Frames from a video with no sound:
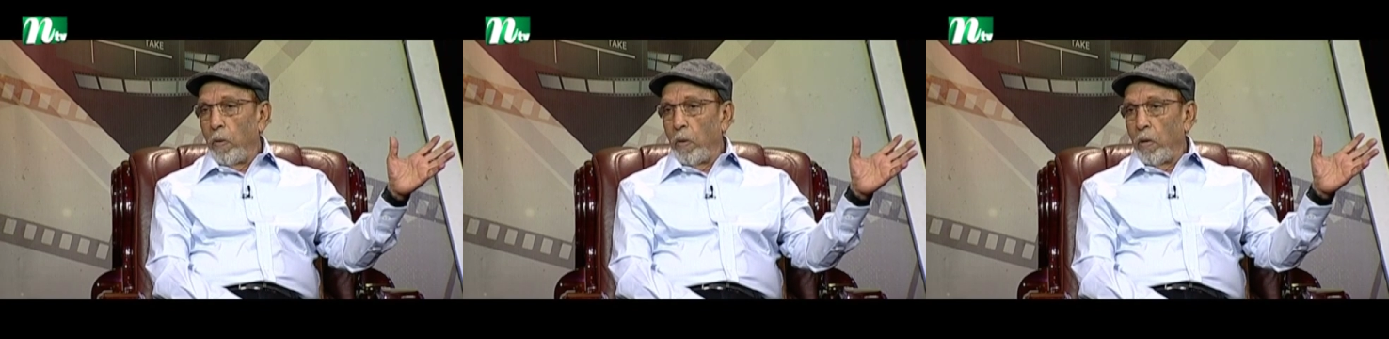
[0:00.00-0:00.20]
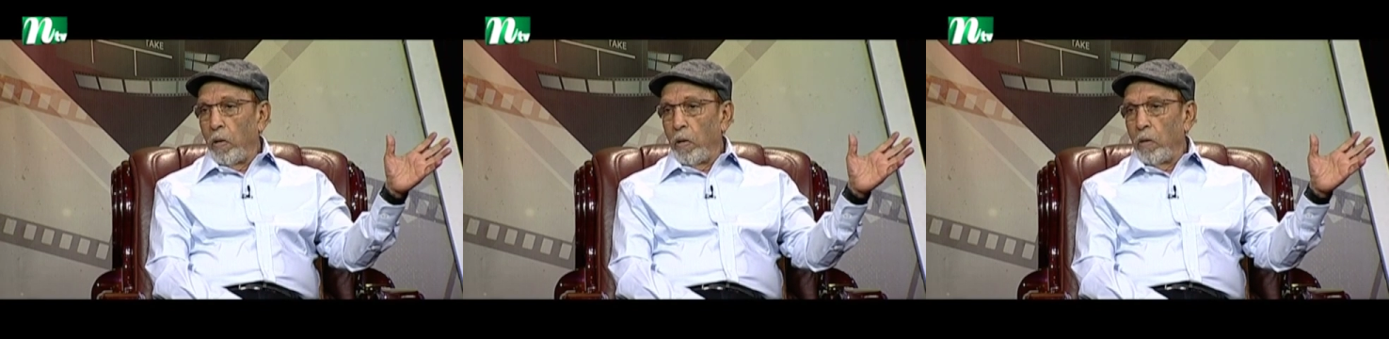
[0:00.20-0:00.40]

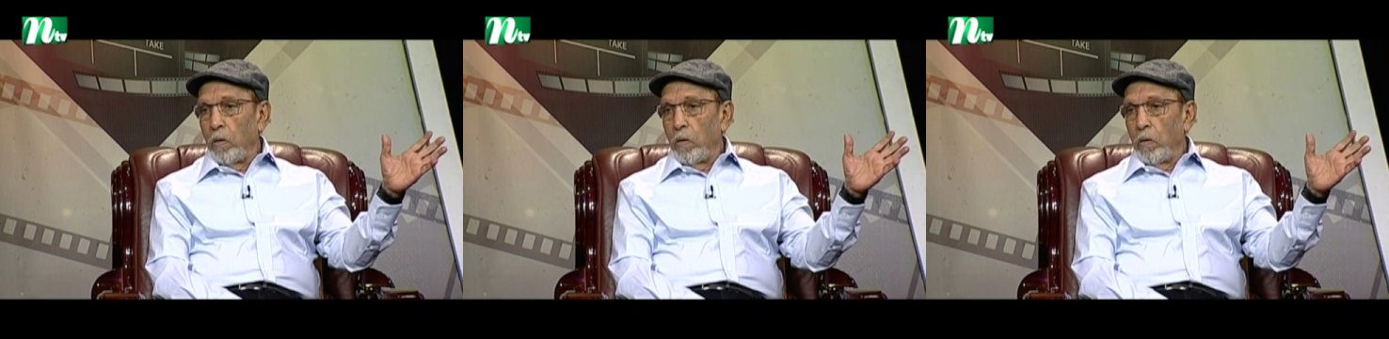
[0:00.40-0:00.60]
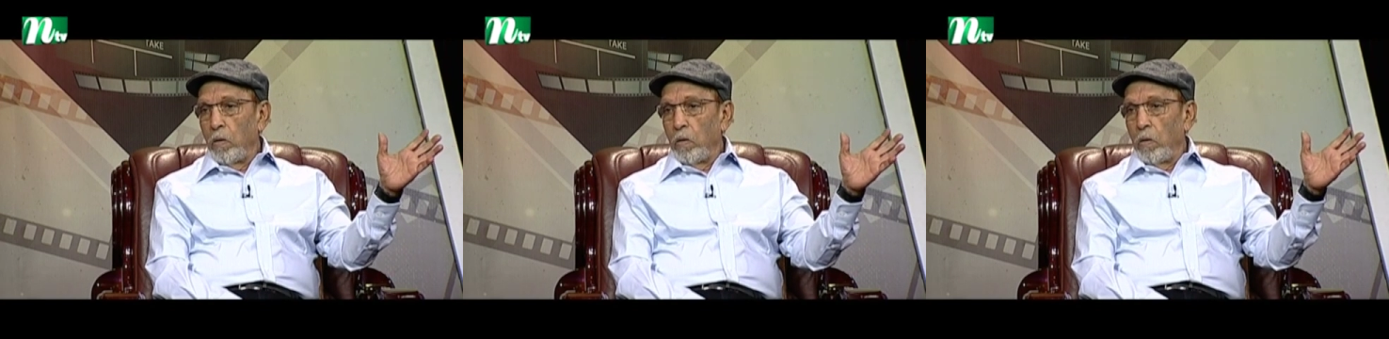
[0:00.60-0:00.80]
বাংলার
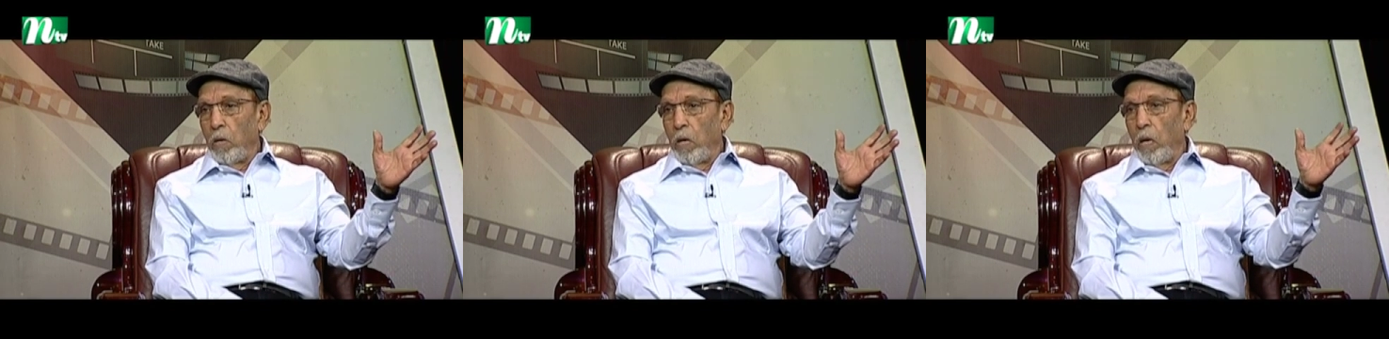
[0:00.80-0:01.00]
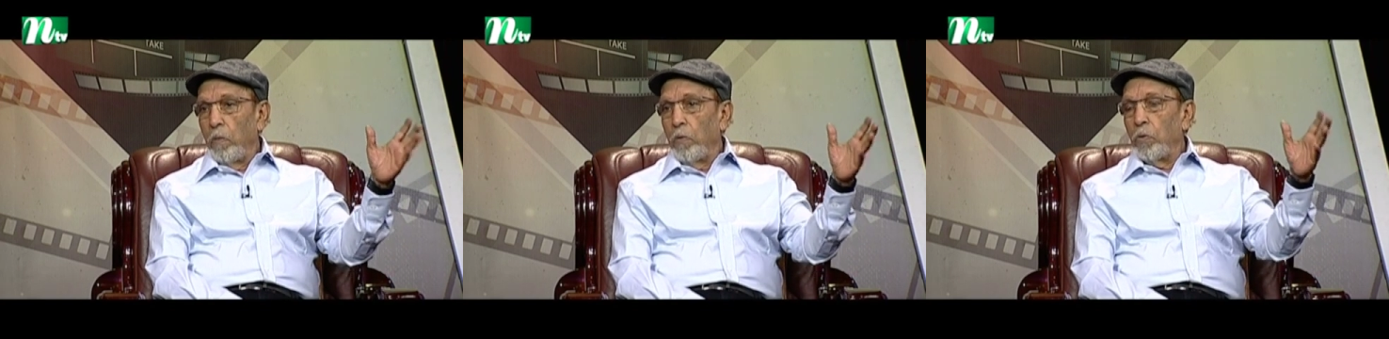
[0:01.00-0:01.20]

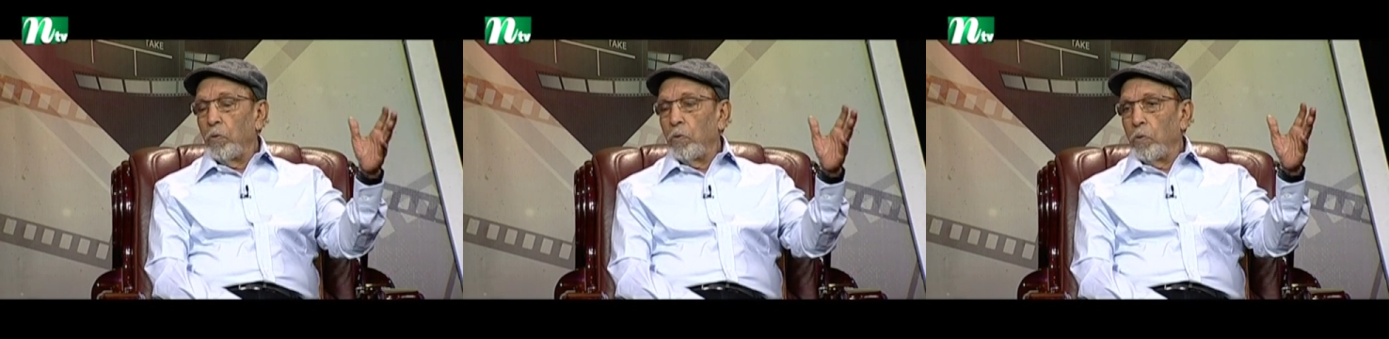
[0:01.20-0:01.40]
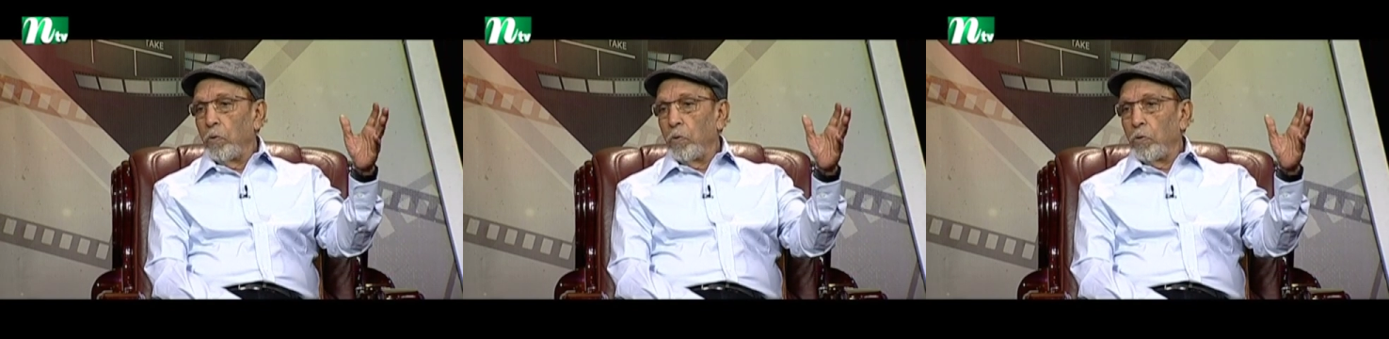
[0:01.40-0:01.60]

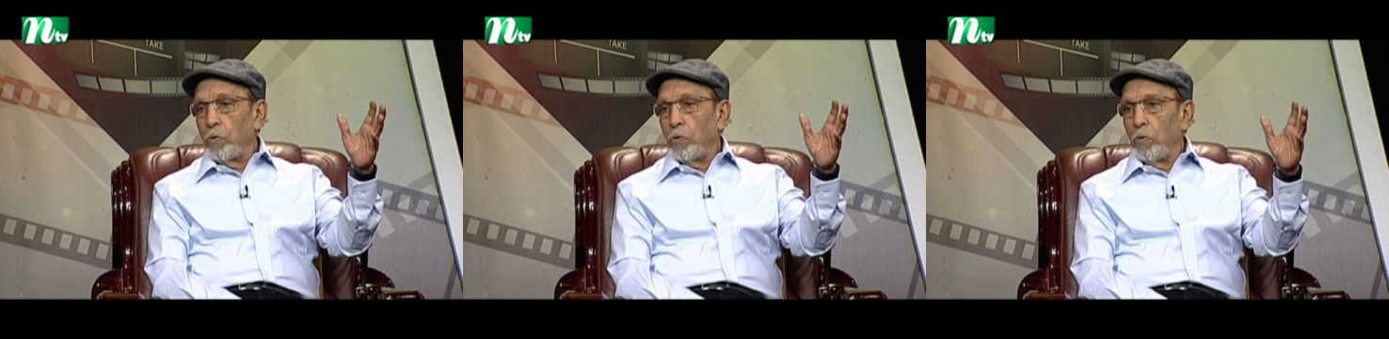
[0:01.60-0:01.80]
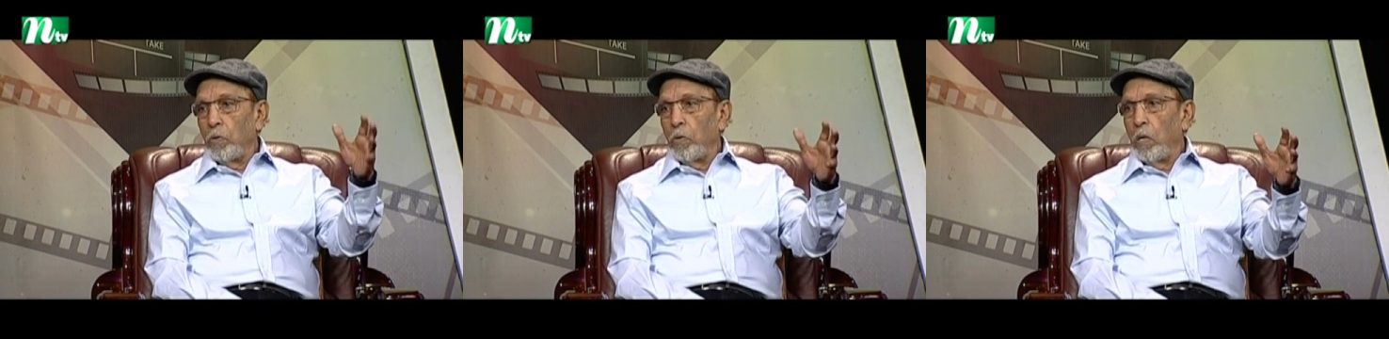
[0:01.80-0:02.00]
হেমন্ত
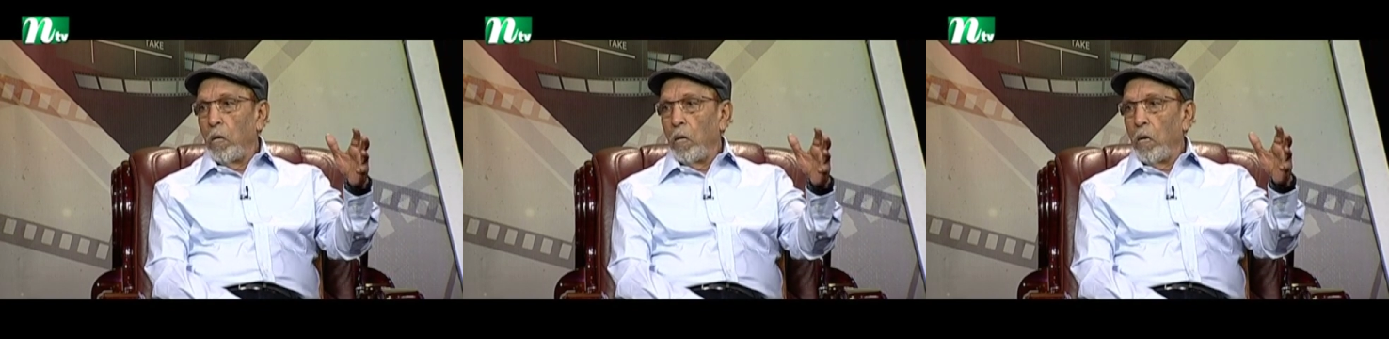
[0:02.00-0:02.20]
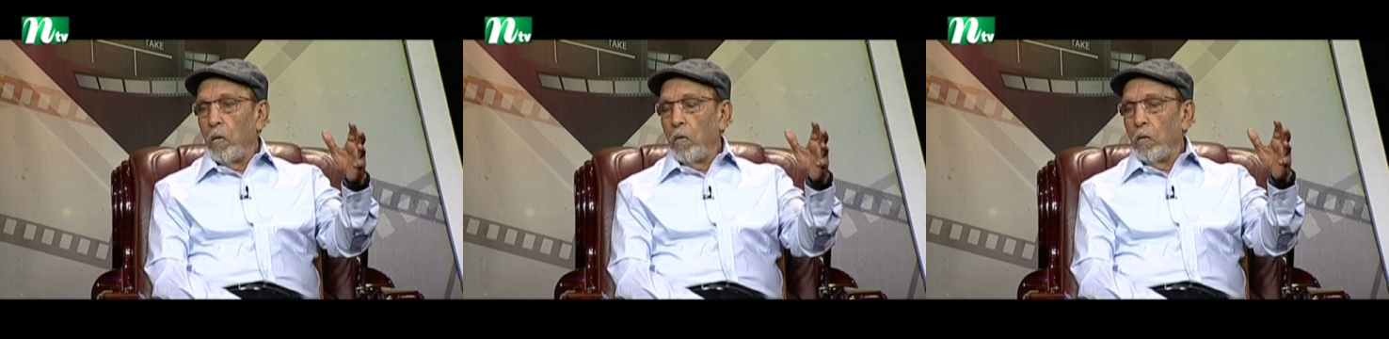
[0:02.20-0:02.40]
সন্ধ্যা